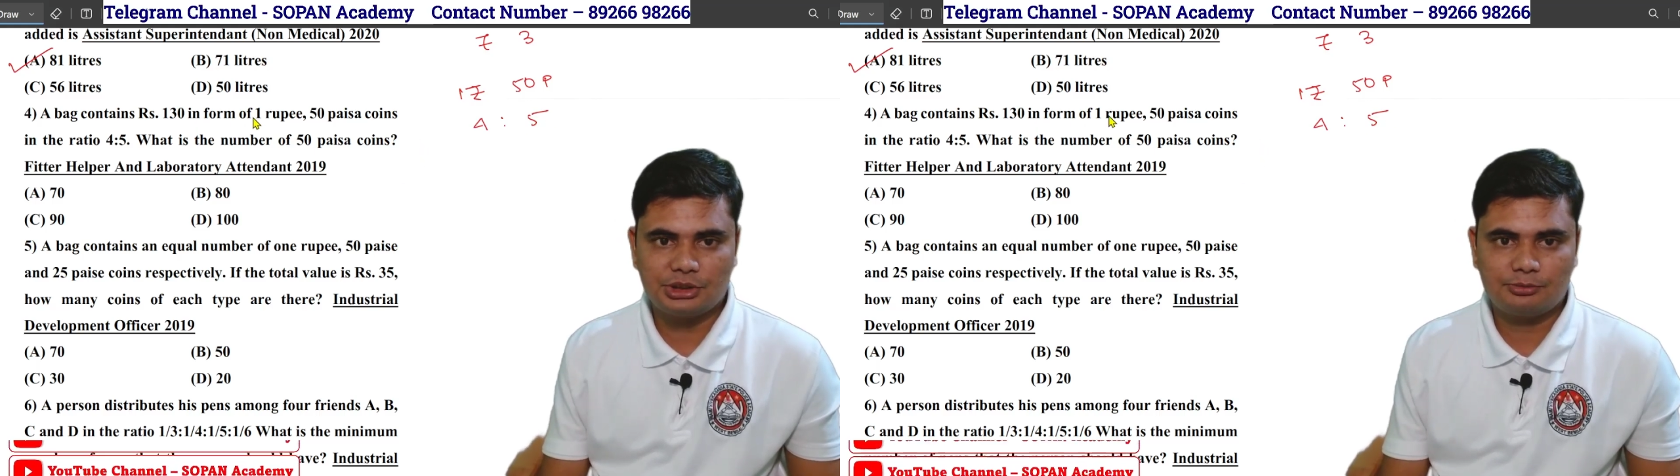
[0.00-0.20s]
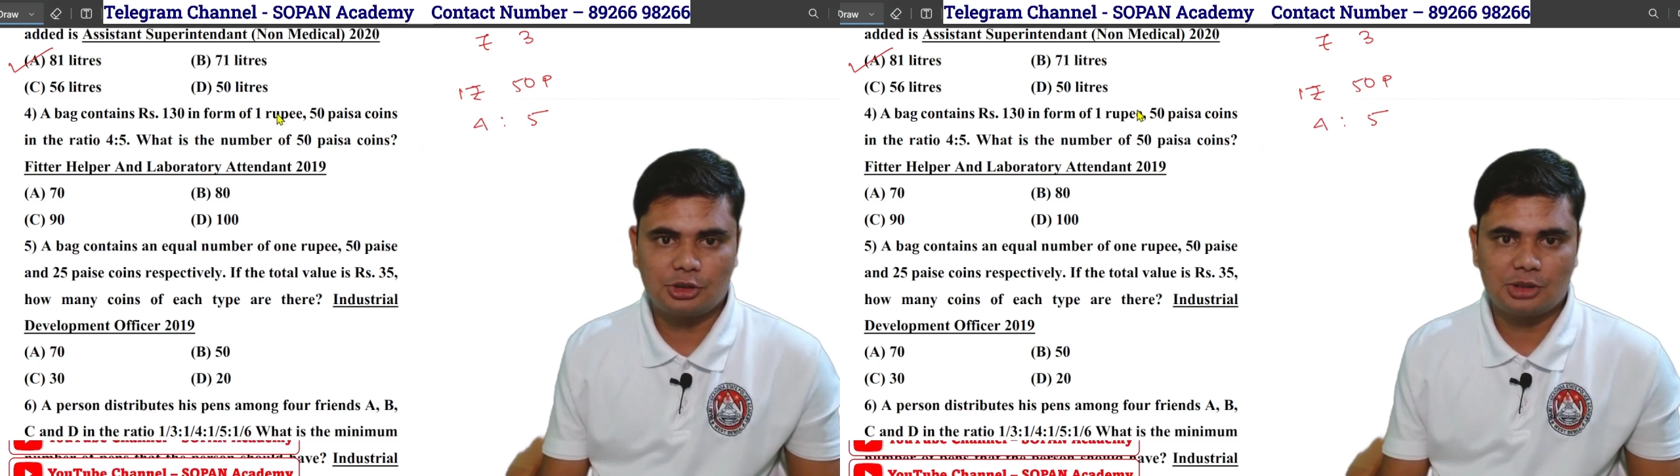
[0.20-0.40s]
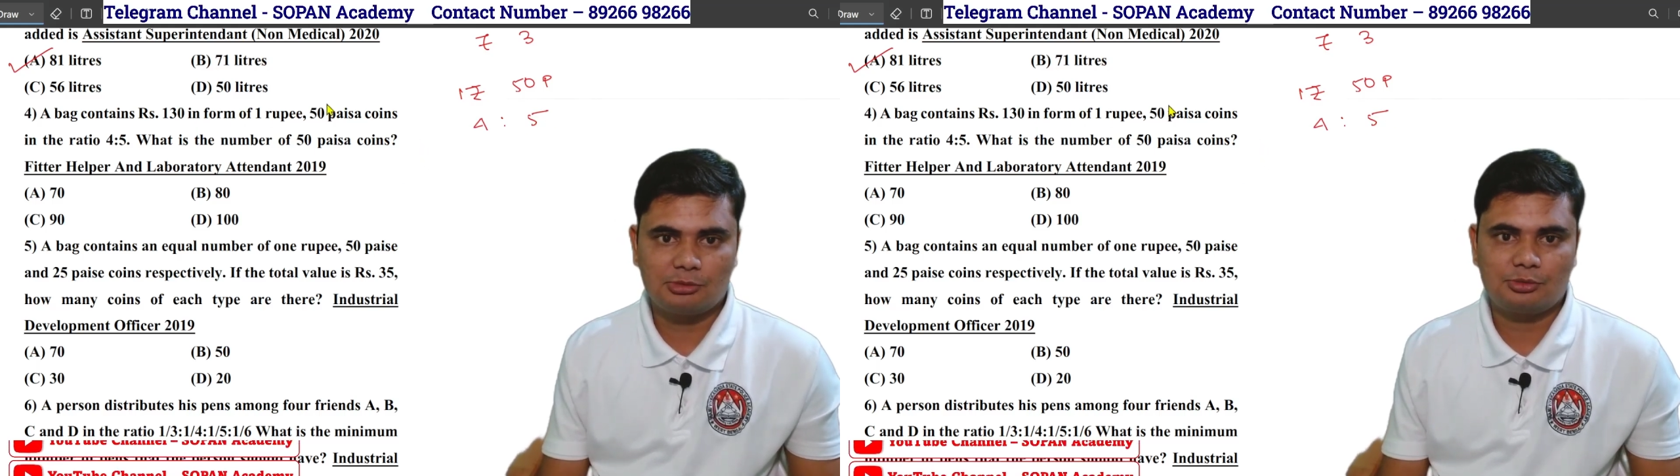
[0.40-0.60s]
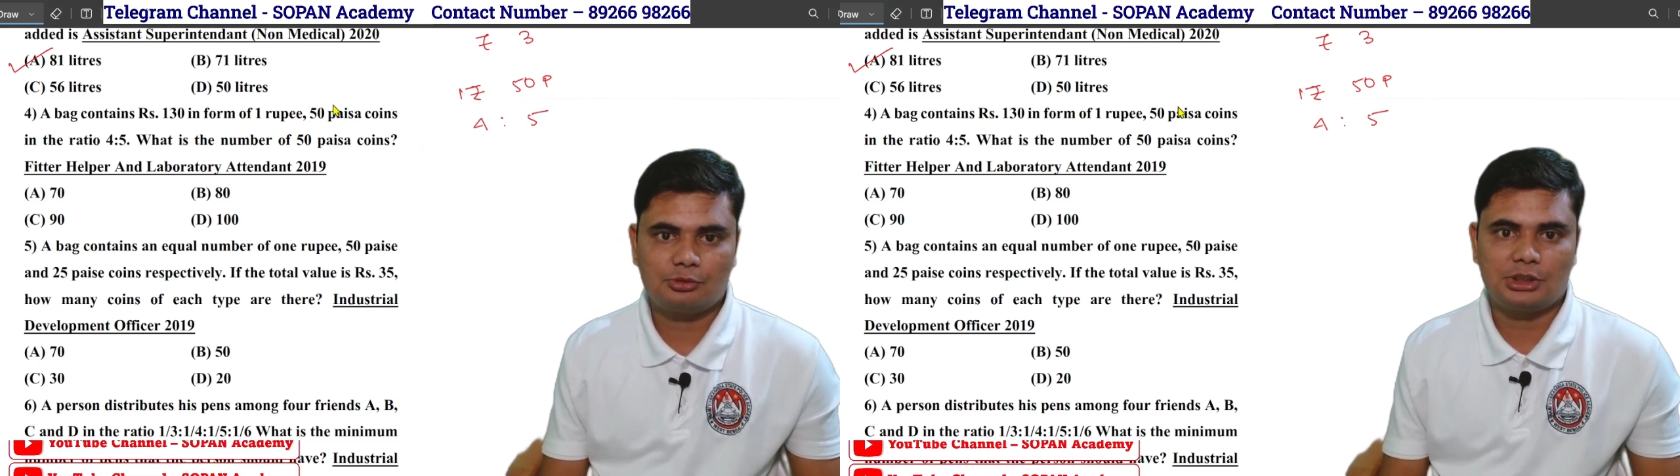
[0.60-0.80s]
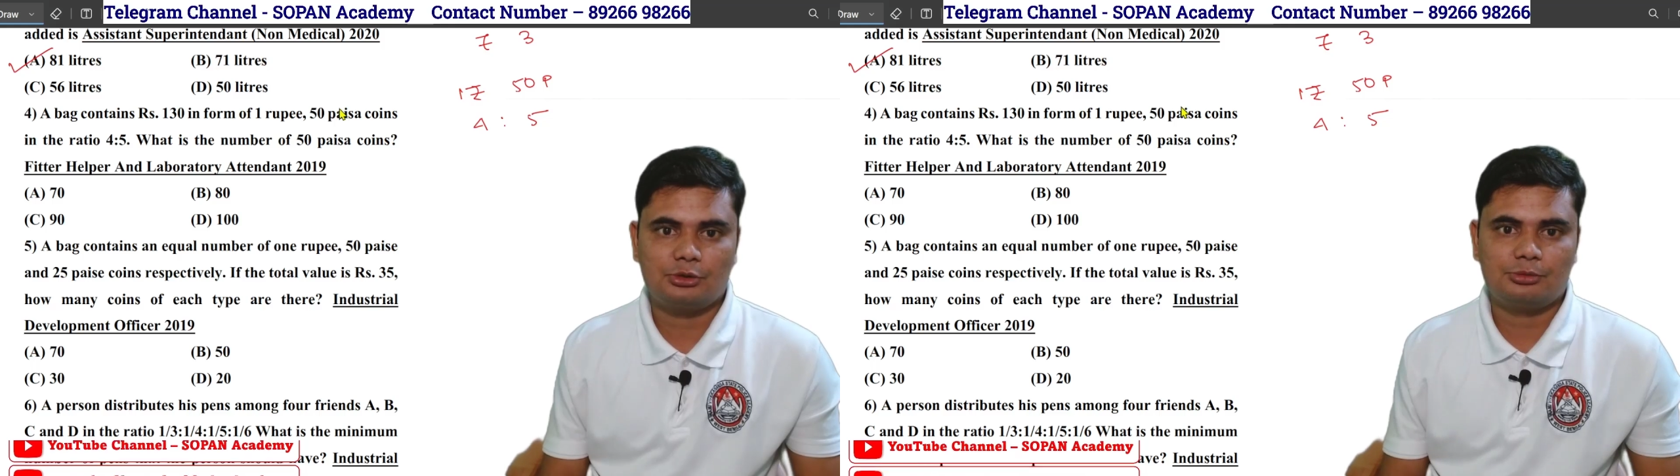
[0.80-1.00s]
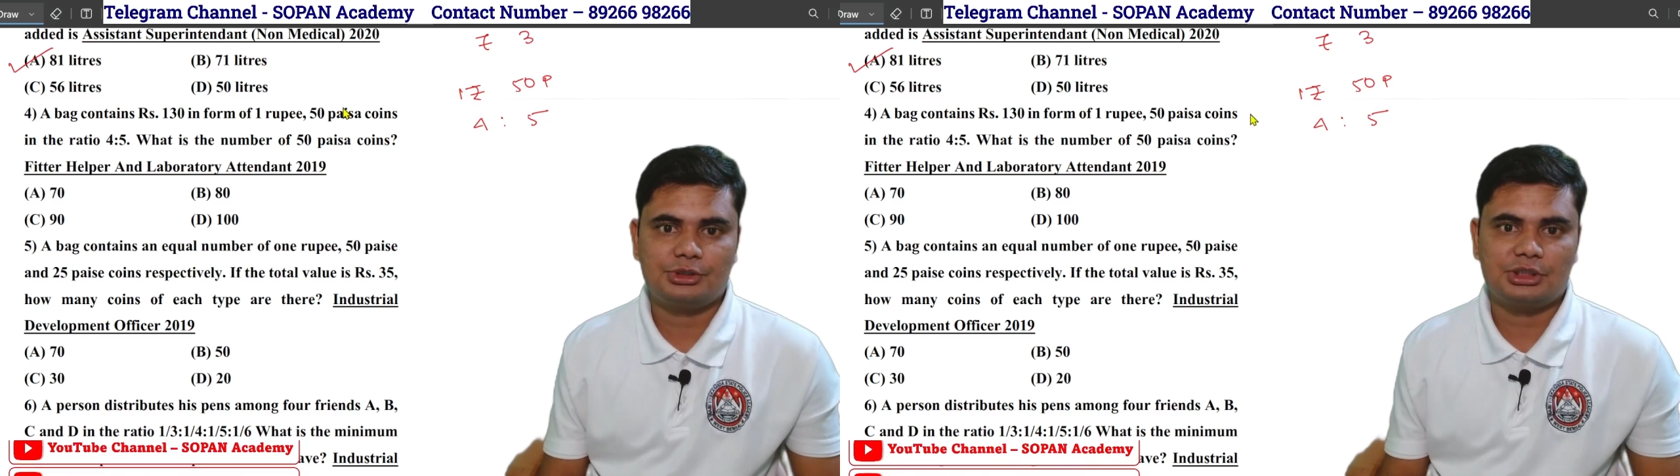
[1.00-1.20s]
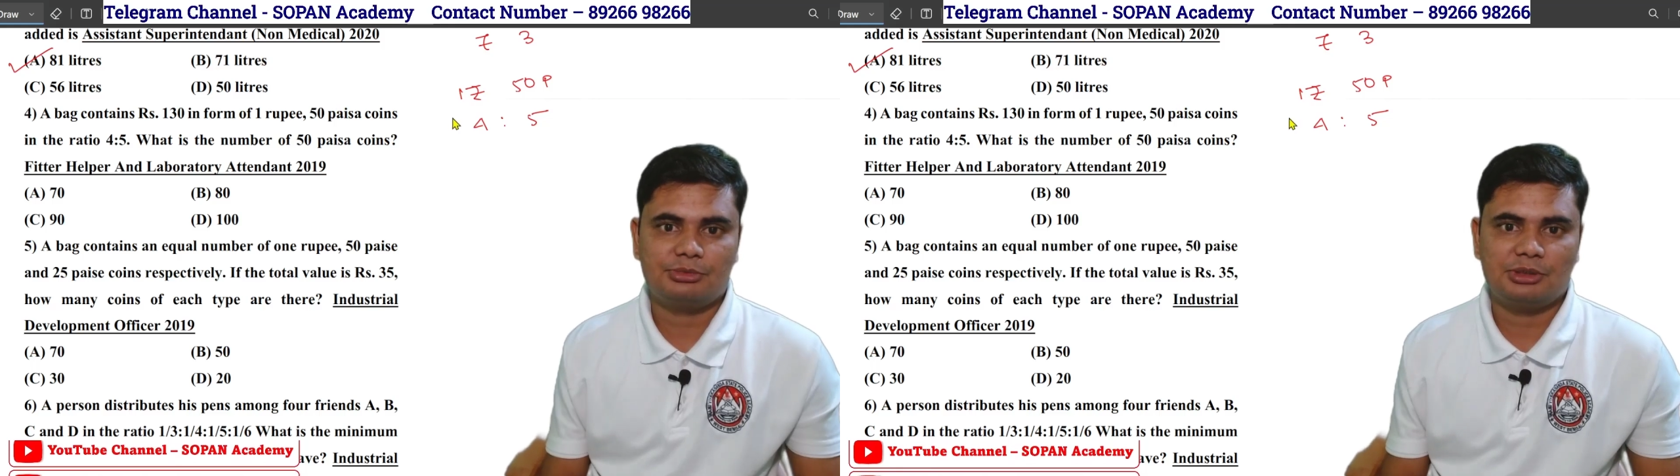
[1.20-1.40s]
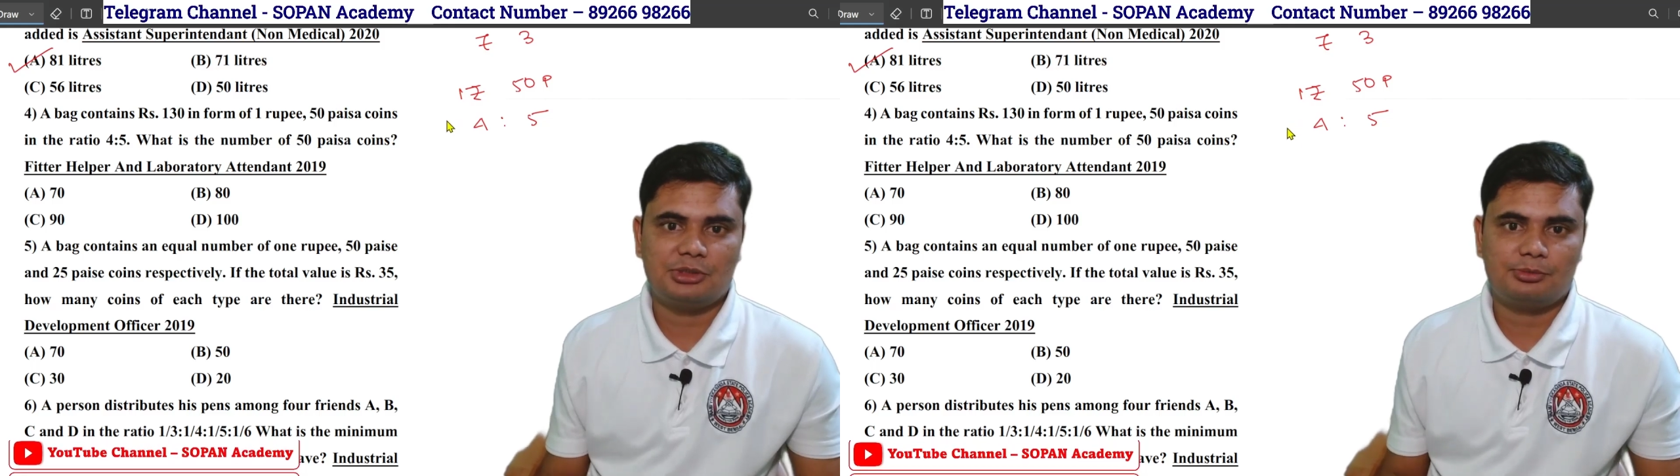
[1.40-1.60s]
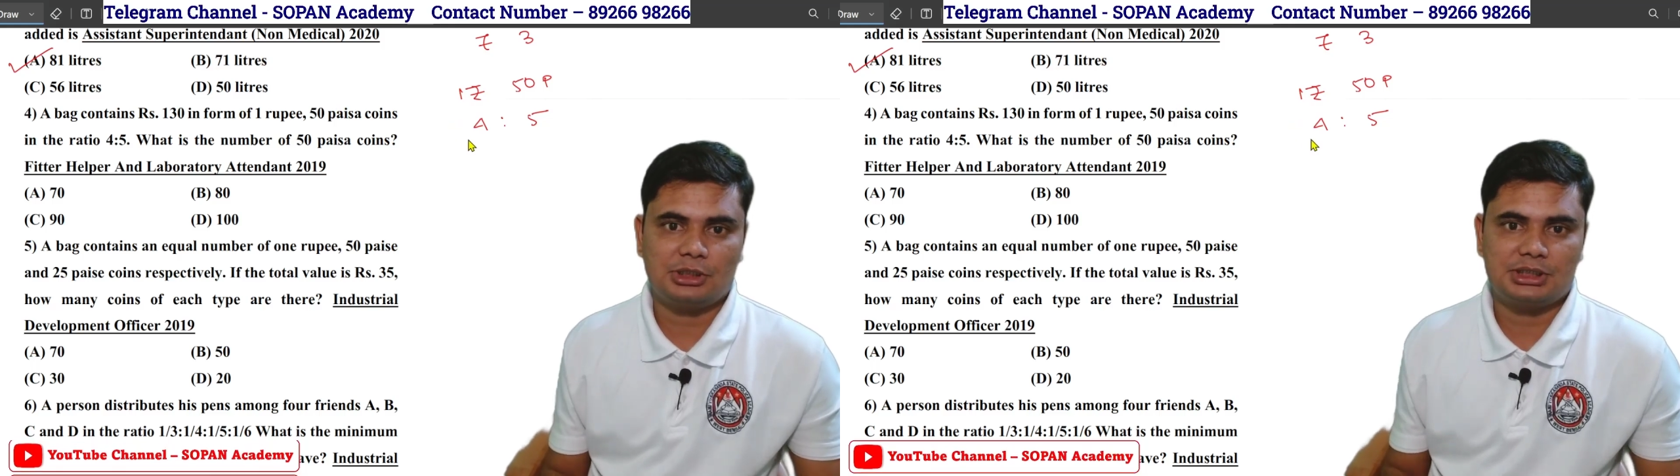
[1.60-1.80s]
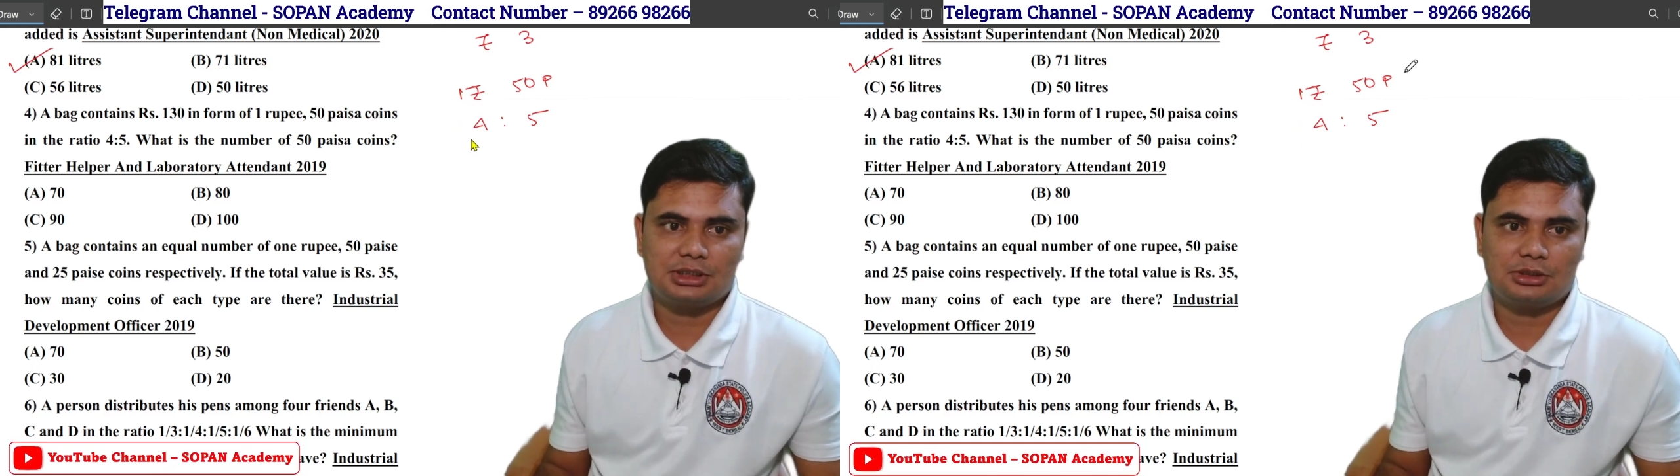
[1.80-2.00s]
ইন ফর্ম অফ ওয়ান রুপিস অ্যান্ড ফিফটি
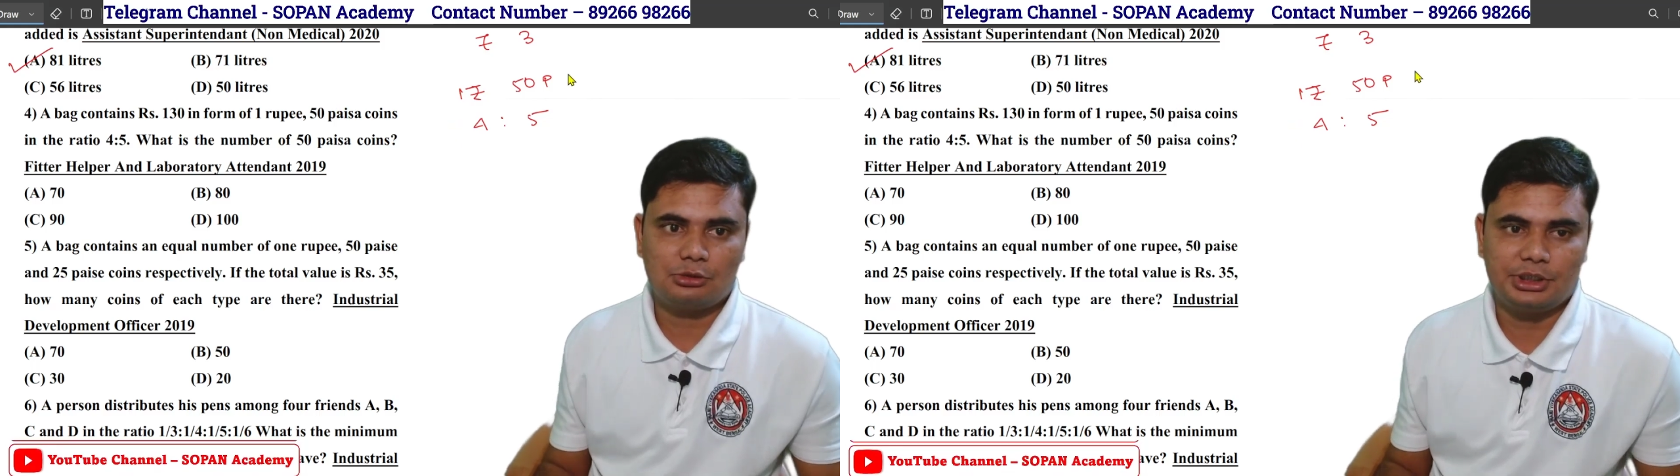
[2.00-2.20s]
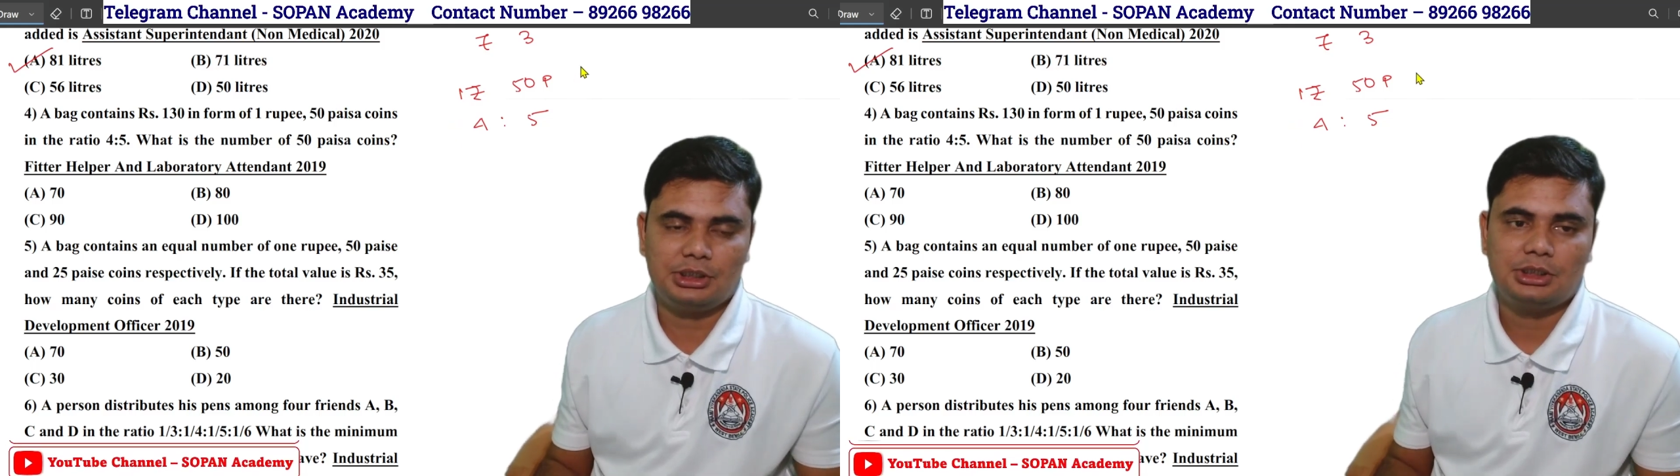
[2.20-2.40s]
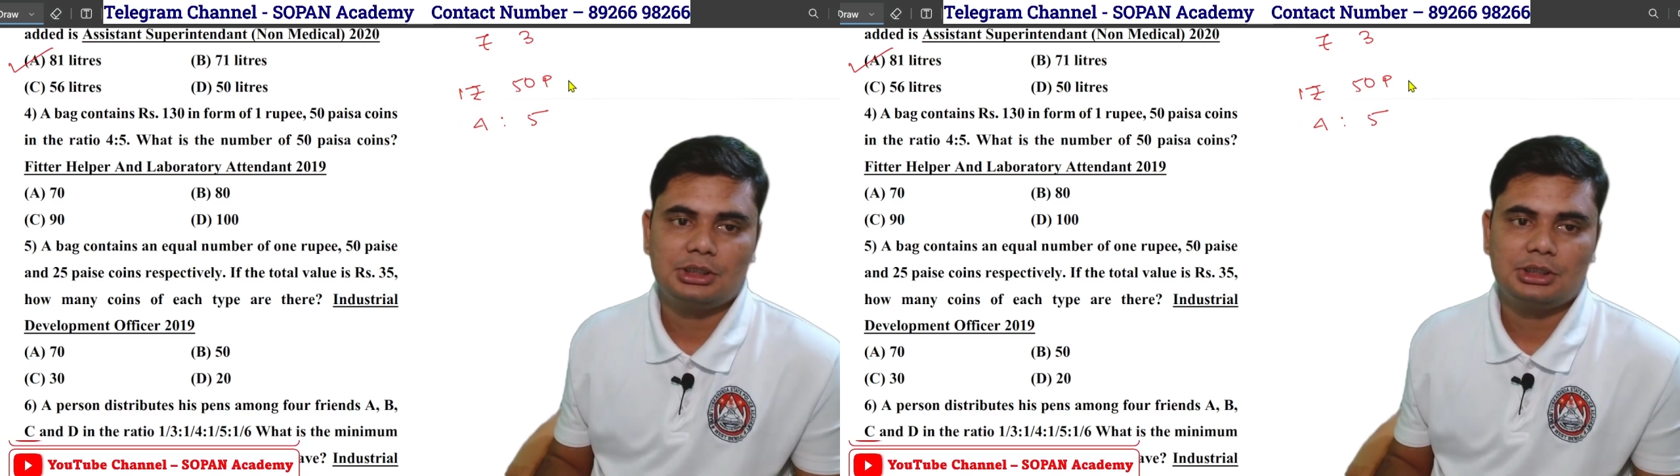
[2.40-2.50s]
পয়সা কয়েন